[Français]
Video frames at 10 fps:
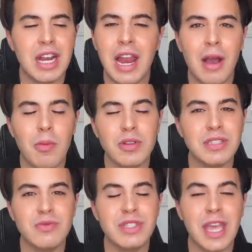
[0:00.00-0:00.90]
Clairement
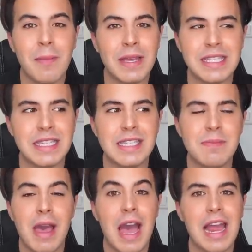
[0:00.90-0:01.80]
si vous savez pas c'est
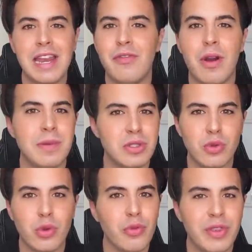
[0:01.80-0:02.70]
qui bah allez voir mes
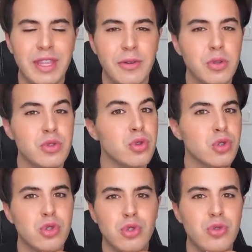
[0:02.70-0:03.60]
autres vidéos
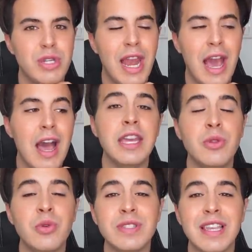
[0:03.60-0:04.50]
sur ce sujet là. Et
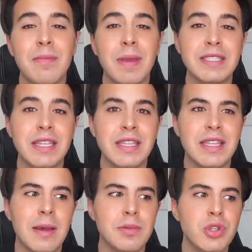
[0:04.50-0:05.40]
donc cette personne
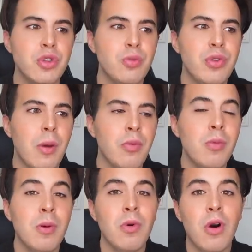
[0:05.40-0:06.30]
était absente depuis un bon
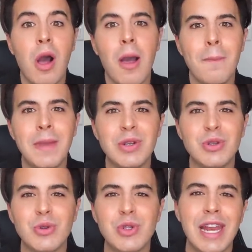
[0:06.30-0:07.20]
moment euh, mais
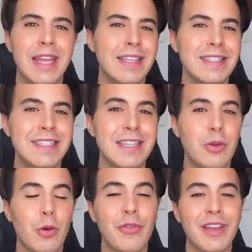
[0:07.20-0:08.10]
aujourd'hui elle a décidé décidé
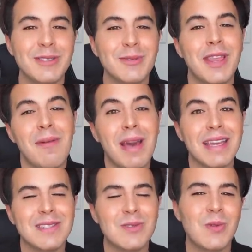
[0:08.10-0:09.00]
de refaire son
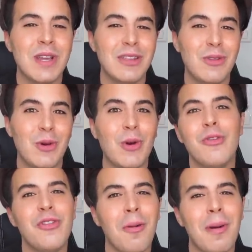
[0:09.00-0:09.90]
apparition et de
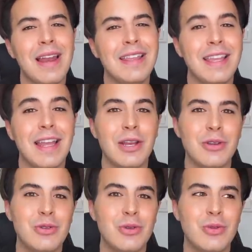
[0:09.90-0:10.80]
refaire parler
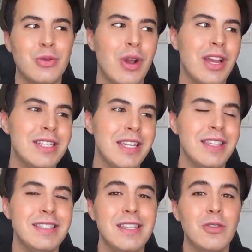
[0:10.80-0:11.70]
d'elle. Du coup, euh, j'ai
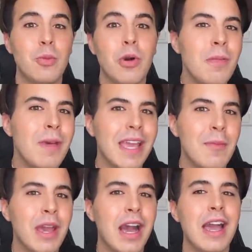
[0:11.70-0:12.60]
décidé de prendre ma
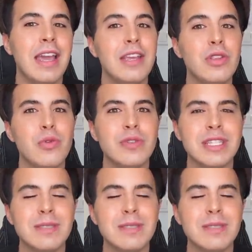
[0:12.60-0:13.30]
caméra et de vous